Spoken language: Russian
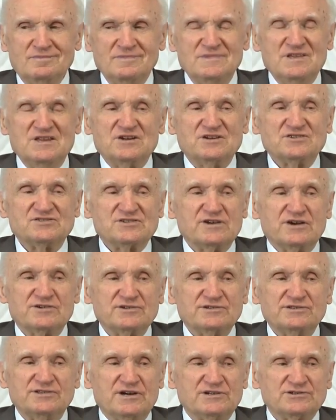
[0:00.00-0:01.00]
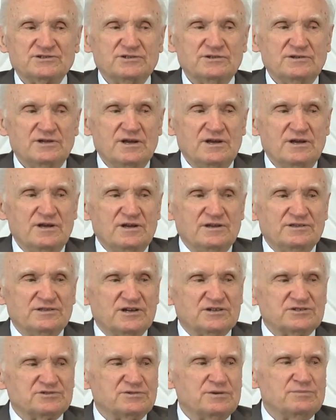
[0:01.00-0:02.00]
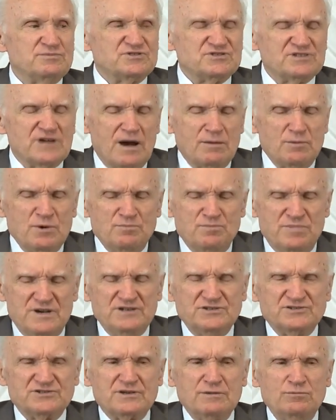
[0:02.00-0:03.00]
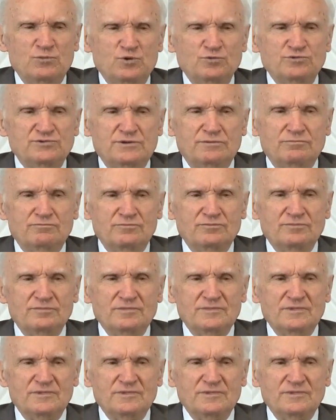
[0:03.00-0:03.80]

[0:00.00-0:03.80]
Не расскажет даже, даже своим самым близким людям.